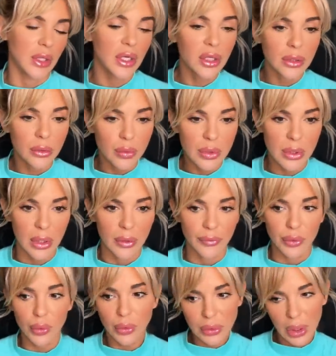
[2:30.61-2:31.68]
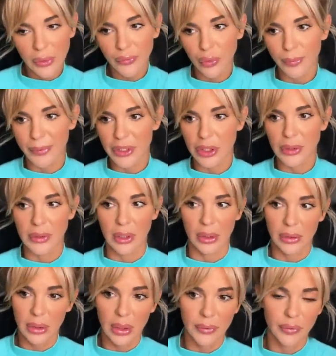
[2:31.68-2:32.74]
Их это устраивает. Он кайфует по жизни,
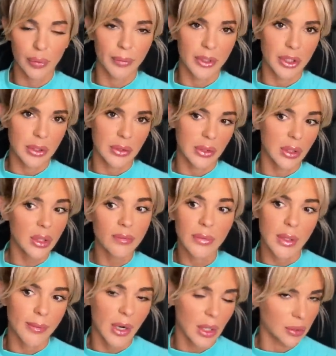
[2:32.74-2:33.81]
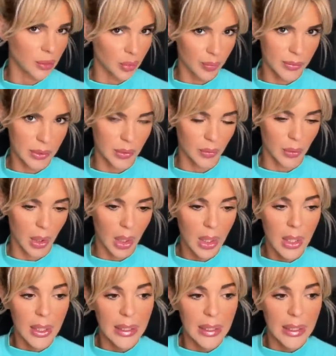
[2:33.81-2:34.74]
она кайфует по жизни, им нормально друг без друга.